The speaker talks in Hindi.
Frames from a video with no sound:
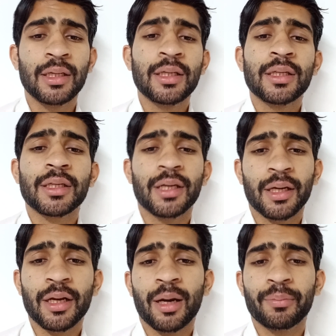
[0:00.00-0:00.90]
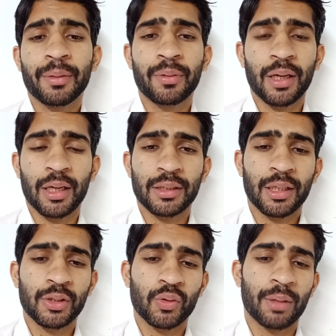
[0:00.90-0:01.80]
है कि अगर आपने बनाना
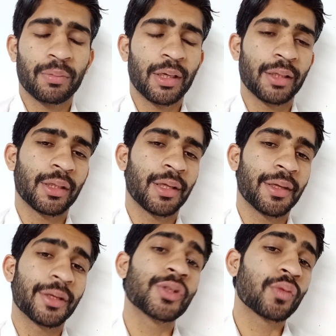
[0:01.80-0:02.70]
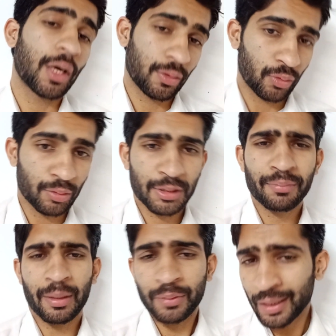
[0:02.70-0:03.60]
था तो आप बनाते रिजवान को
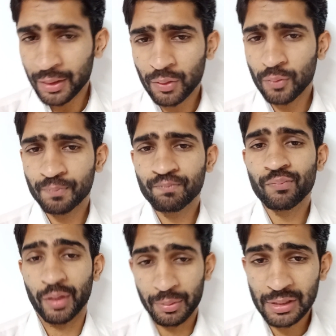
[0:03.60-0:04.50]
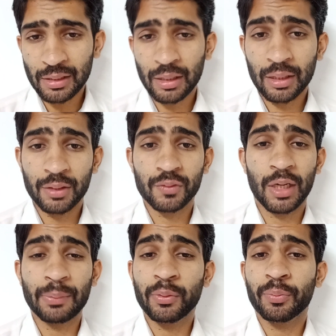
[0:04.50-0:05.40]
सर मैं भी एग्री हूँ मैं भी चाहता था
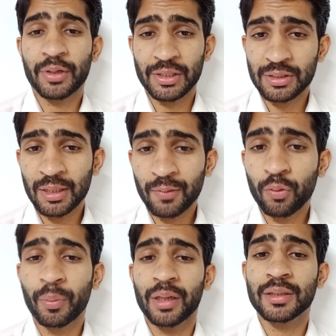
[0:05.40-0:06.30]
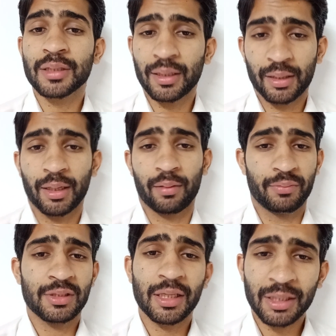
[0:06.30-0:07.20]
रिजवान में वो प्रोफेशनल है वो मेहनत कर रहा है
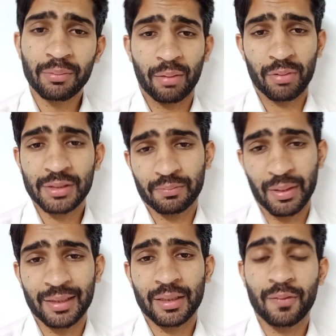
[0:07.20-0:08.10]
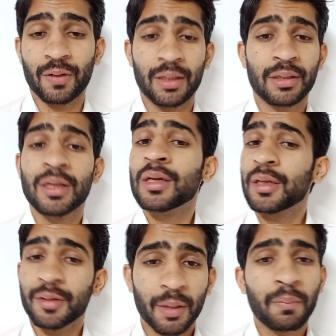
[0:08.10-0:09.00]
हम भी चाहते हैं बाबर इज़ बेटर है वर्ल्ड
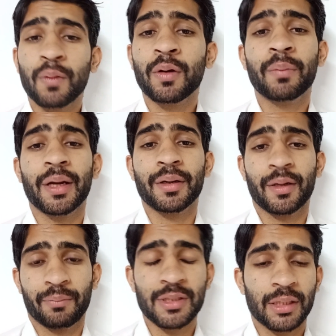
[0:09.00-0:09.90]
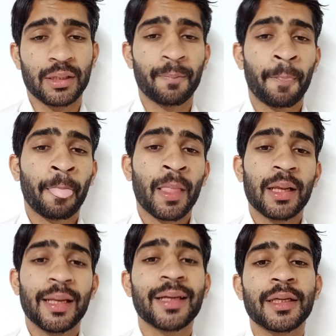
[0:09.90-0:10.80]
नंबर वन बैटर है हम भी चाहते
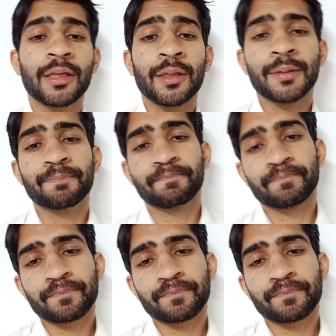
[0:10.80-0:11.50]
लेकिन